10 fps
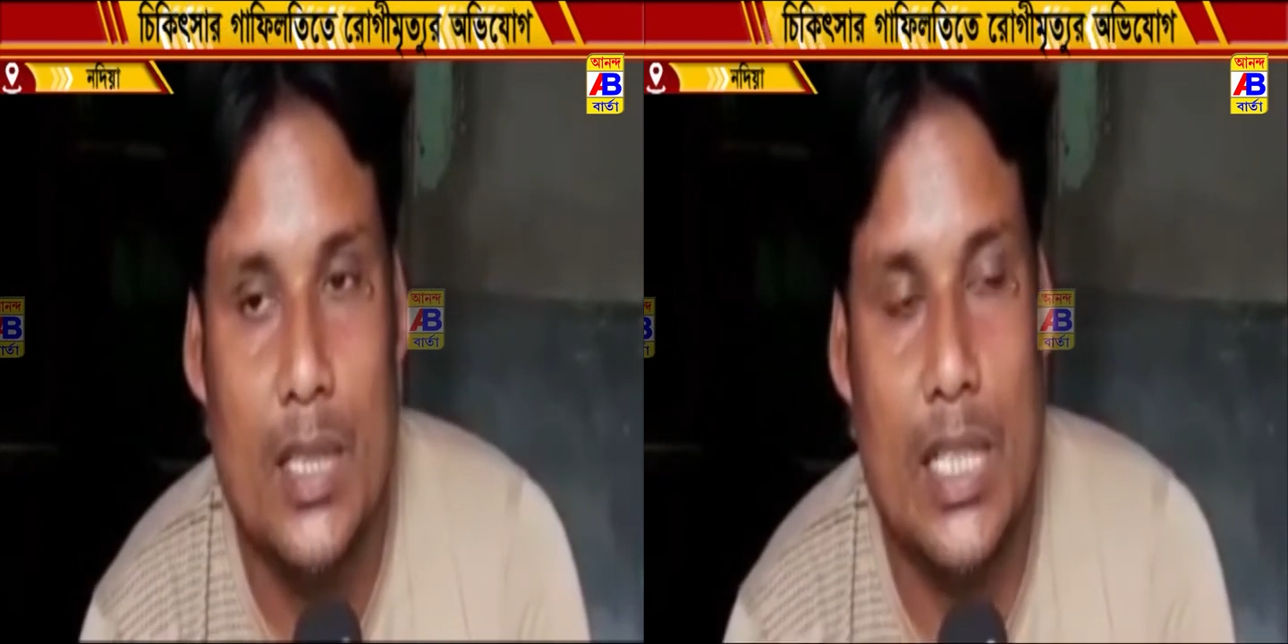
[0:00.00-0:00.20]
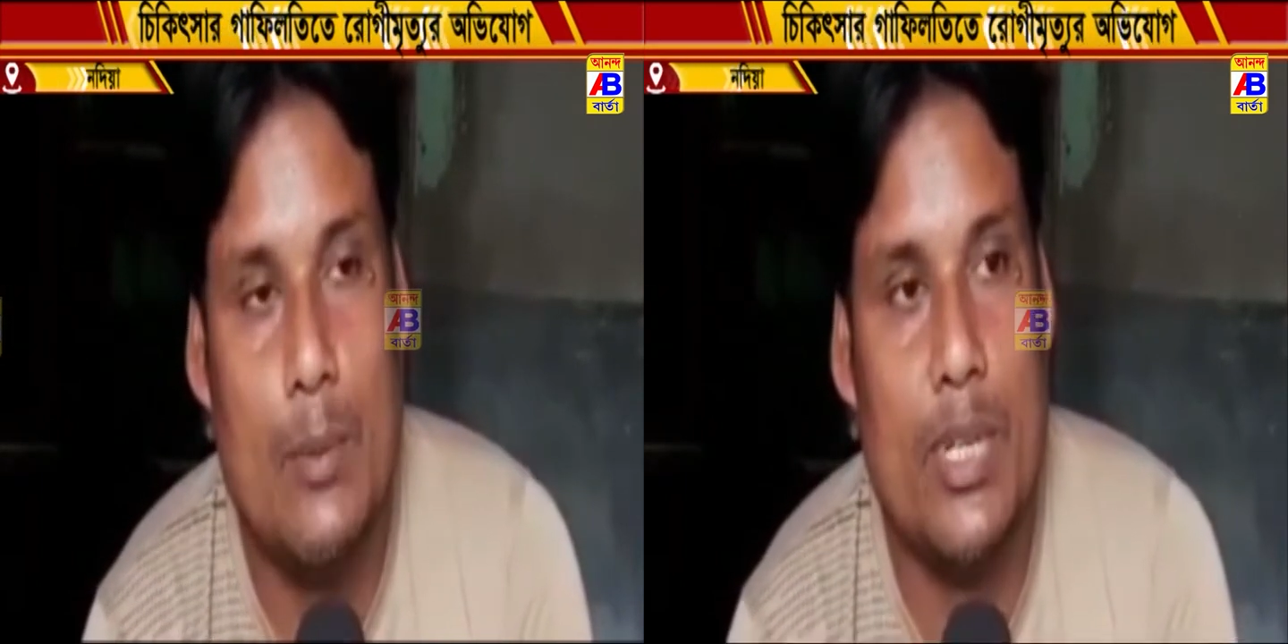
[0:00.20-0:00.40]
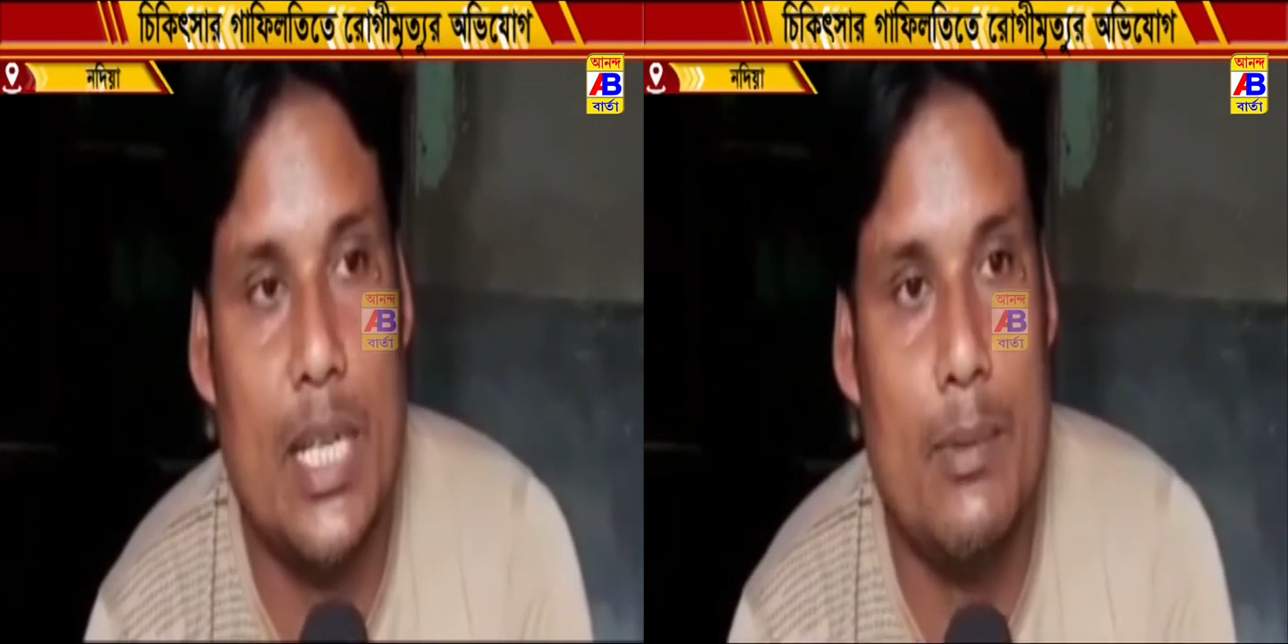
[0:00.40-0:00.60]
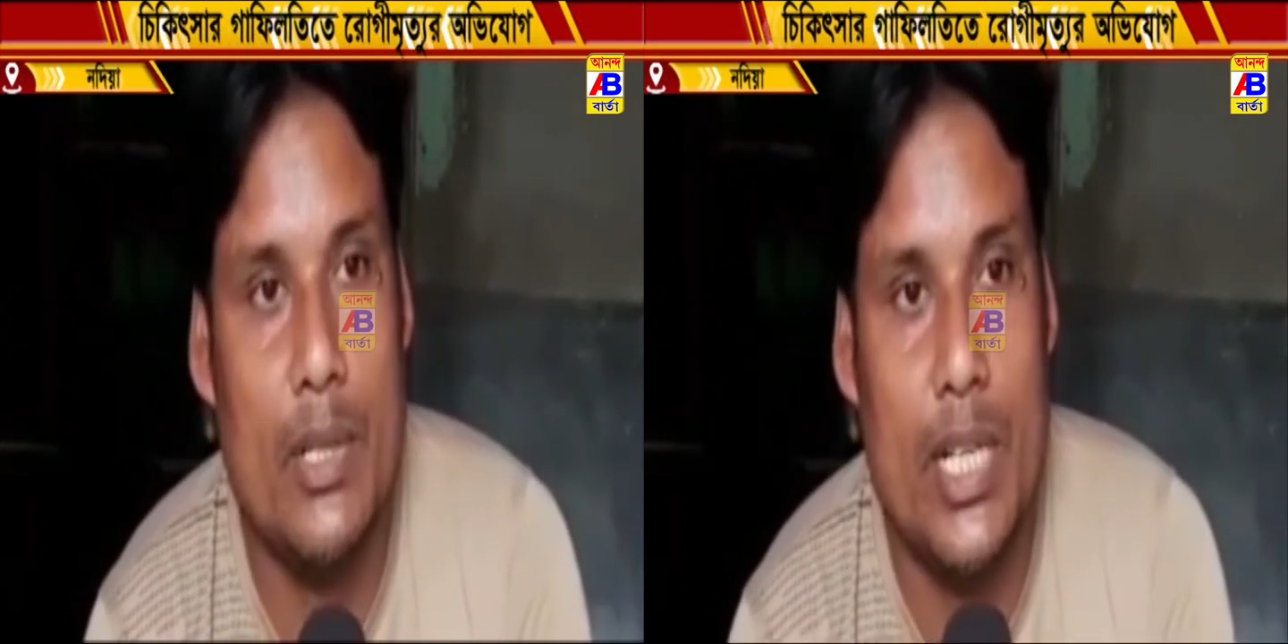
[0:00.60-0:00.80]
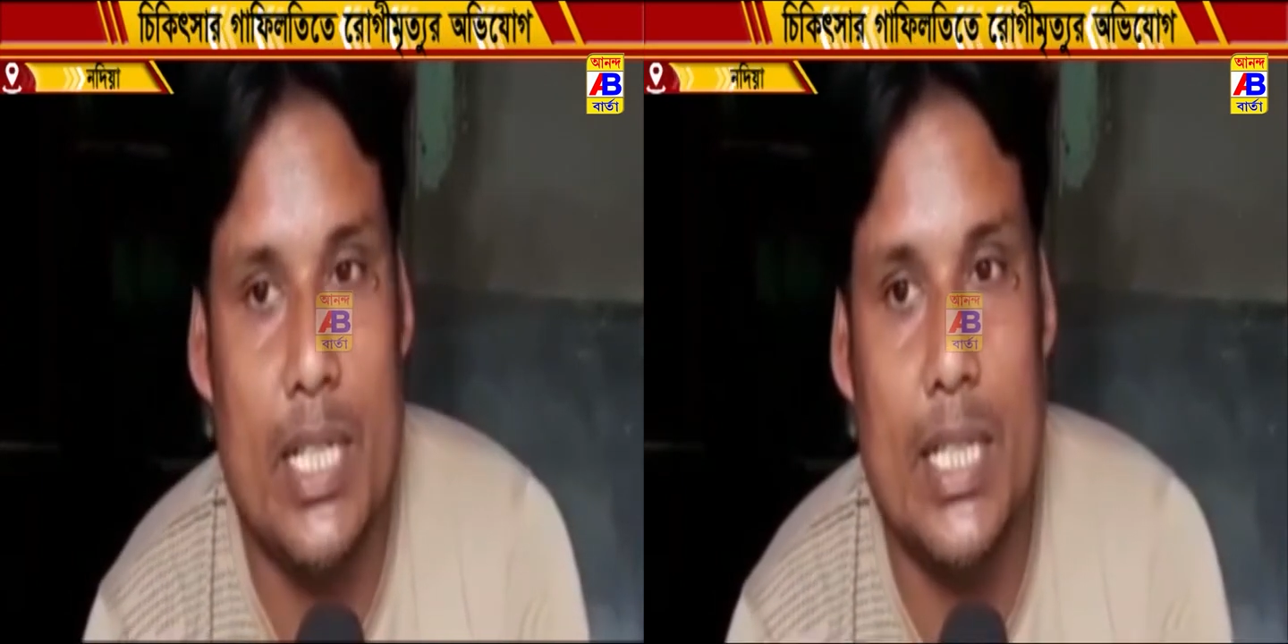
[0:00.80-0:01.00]
তারপরে আমরা
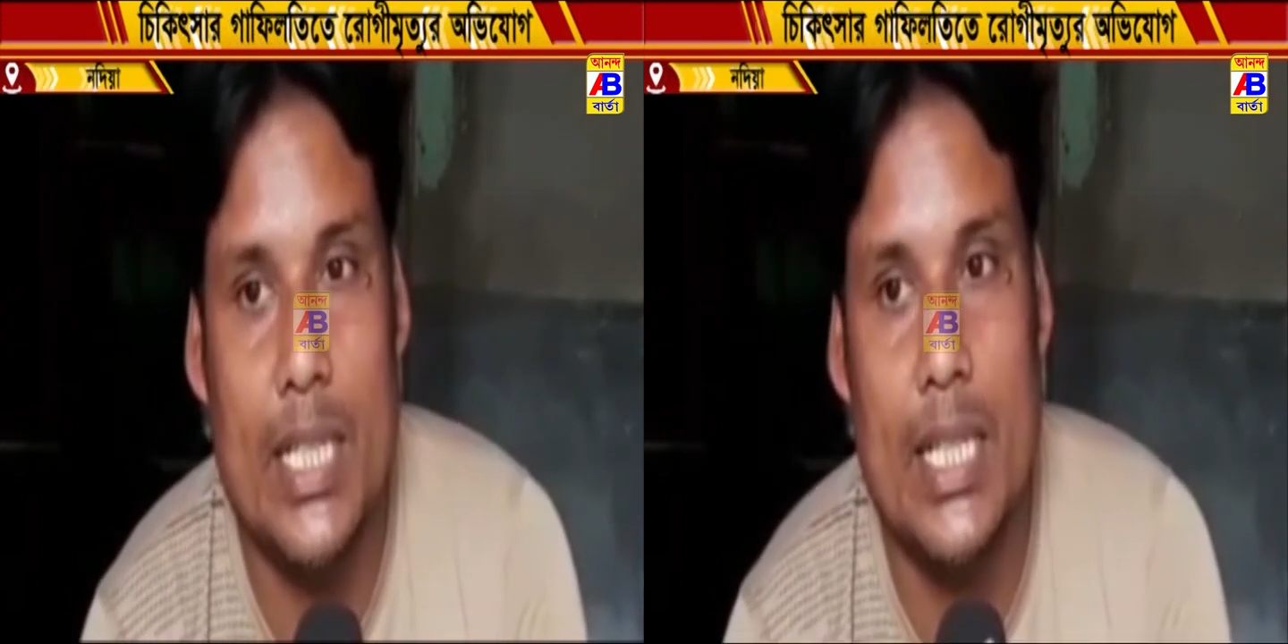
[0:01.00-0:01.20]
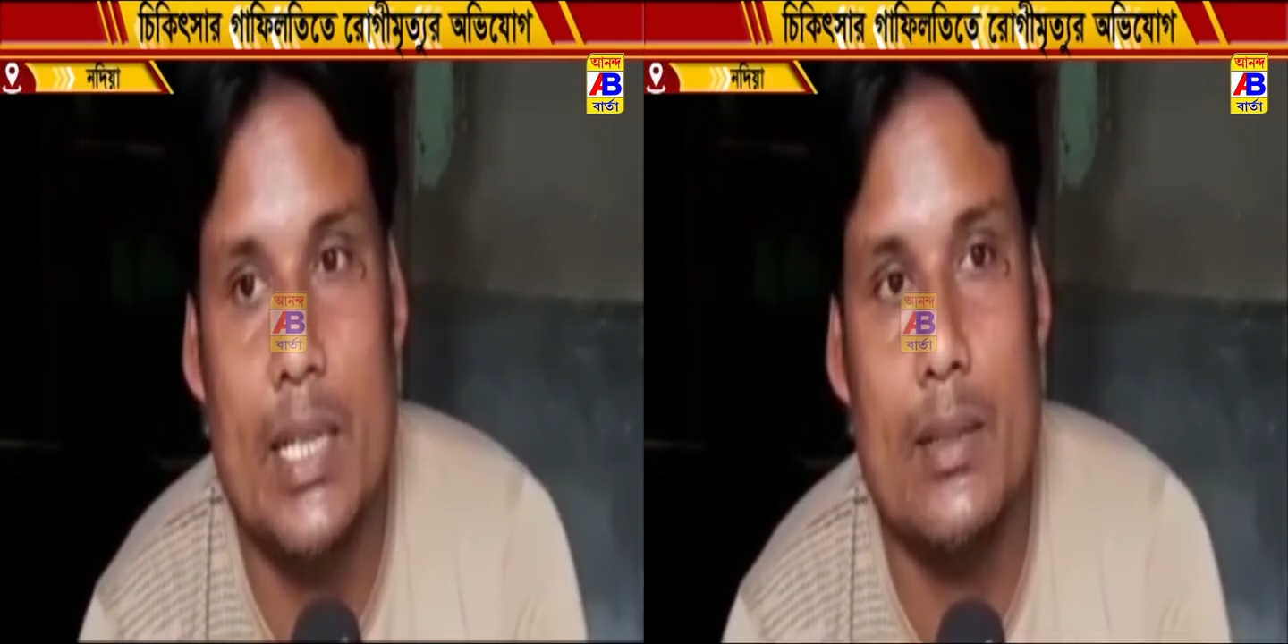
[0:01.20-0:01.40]
ওইখান থেকে